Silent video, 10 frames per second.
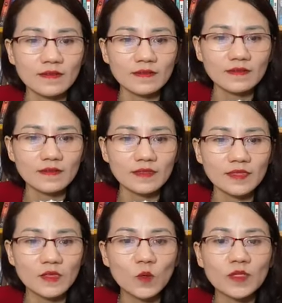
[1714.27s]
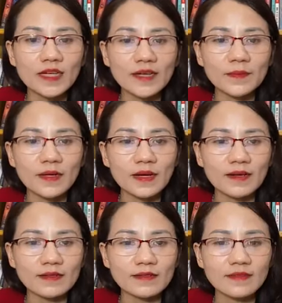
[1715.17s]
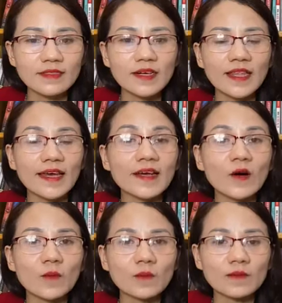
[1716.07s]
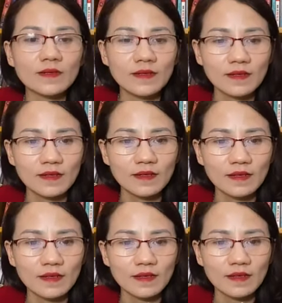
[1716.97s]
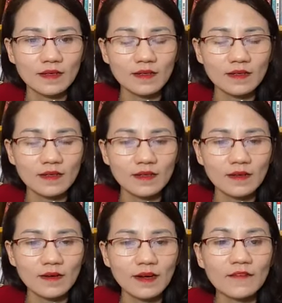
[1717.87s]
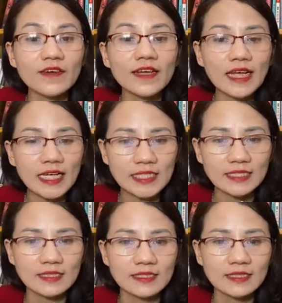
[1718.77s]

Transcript: đó là những cái cuốn sách mà những người thành công à, họ đã viết lên